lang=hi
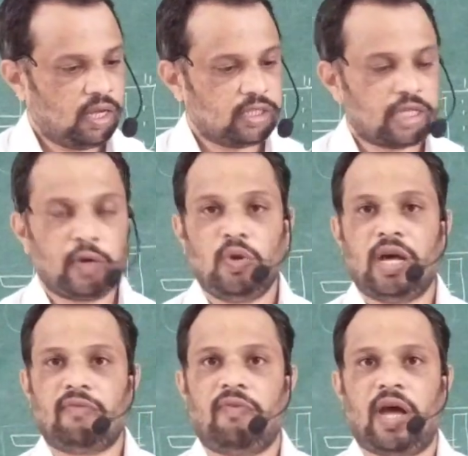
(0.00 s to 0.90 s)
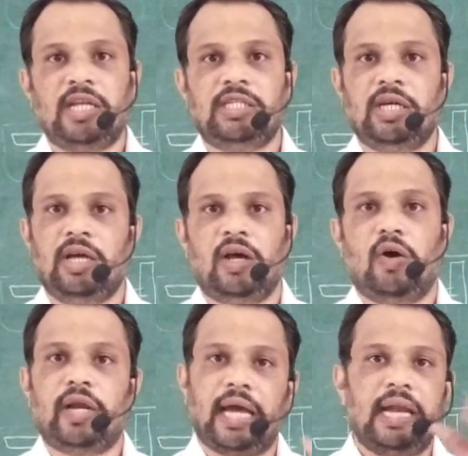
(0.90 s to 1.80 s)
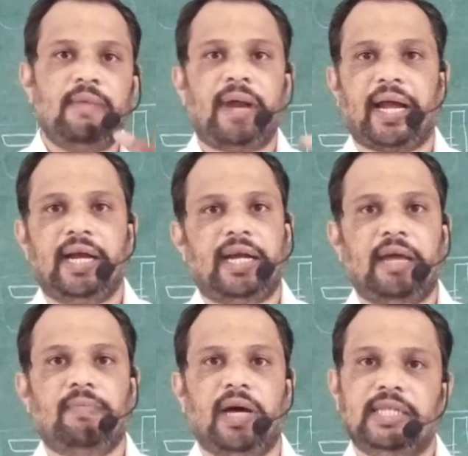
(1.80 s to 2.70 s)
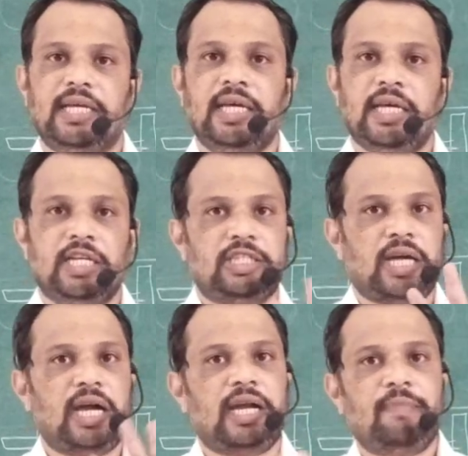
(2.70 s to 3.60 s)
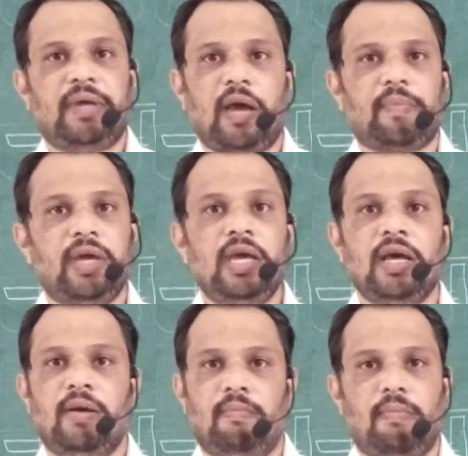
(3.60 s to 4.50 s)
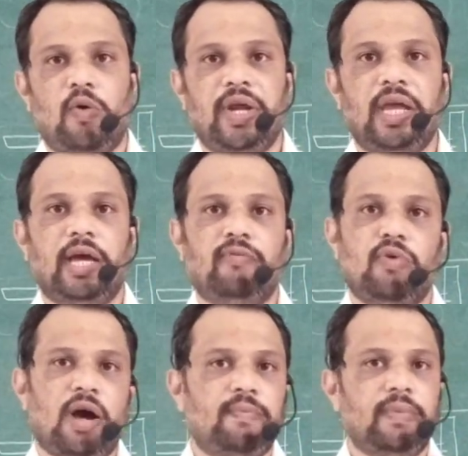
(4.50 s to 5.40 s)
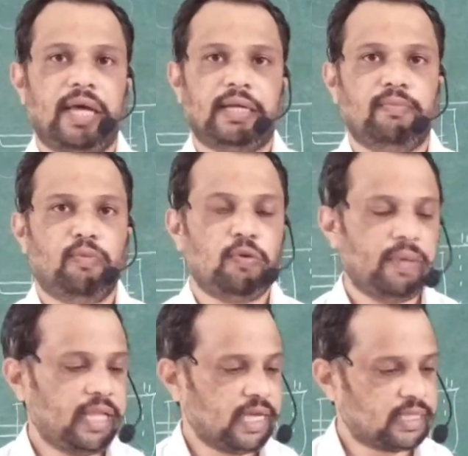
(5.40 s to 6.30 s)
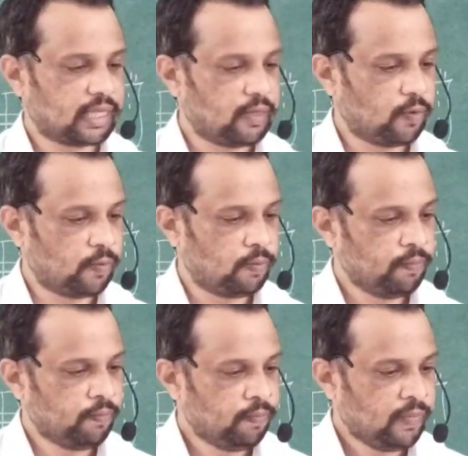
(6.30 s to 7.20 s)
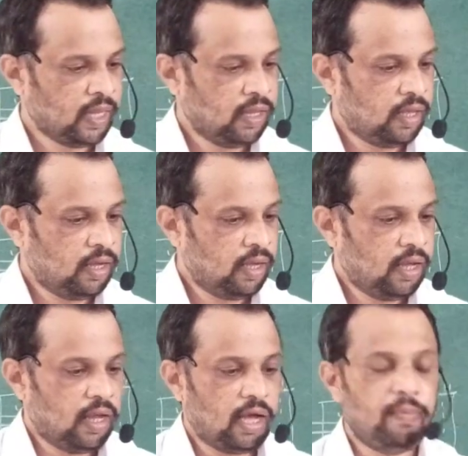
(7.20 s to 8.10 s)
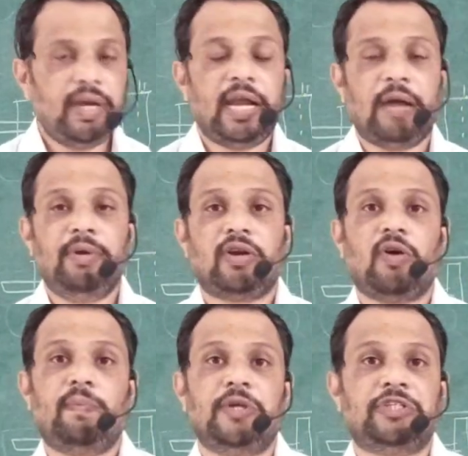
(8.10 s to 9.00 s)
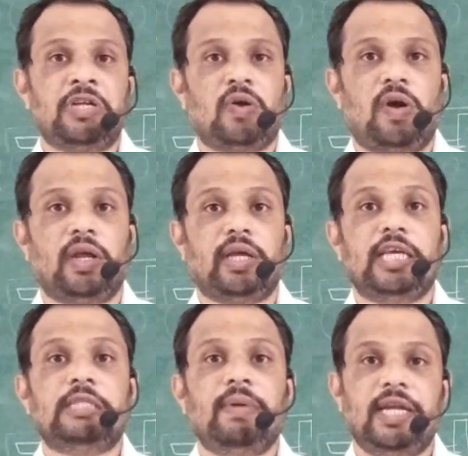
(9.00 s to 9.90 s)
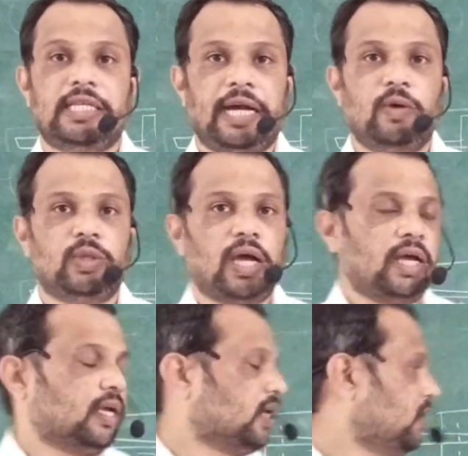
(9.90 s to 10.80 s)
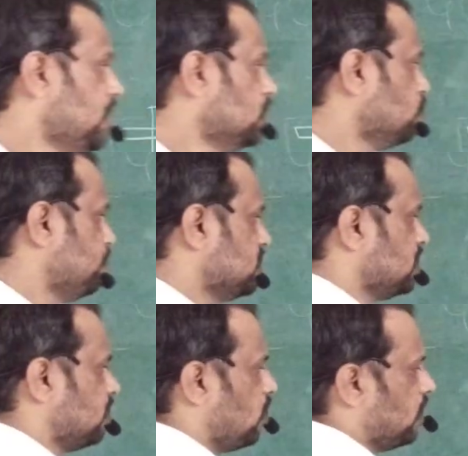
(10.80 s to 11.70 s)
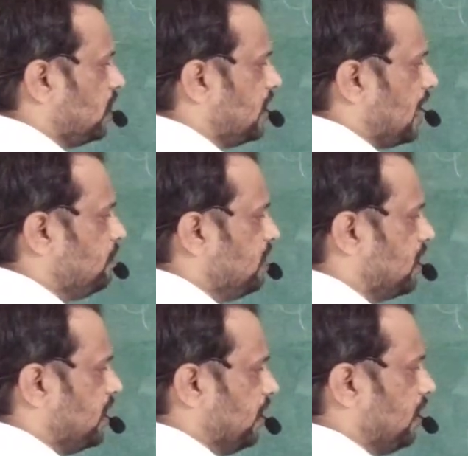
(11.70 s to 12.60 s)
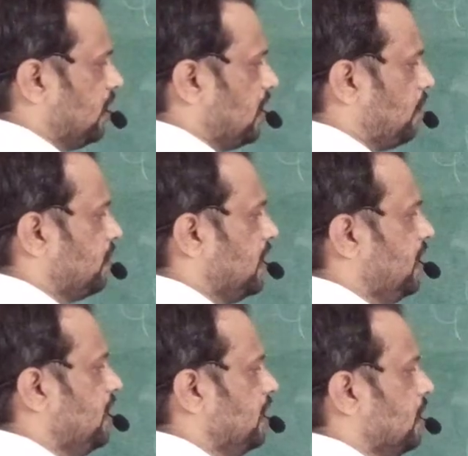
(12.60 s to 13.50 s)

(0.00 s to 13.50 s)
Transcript: सर्कुलर फ्लांज और एल ब्रैकेट टाइप ऐसे चार टाइप की आपकी माउंटिंग है वो आप एक बुक में देख सकते हो अभी डायमीटर ऑफ पिस्टन रॉड किस पे डिसाइड होता है कि ये जो पिस्टन रॉड का डायमीटर है आपका डी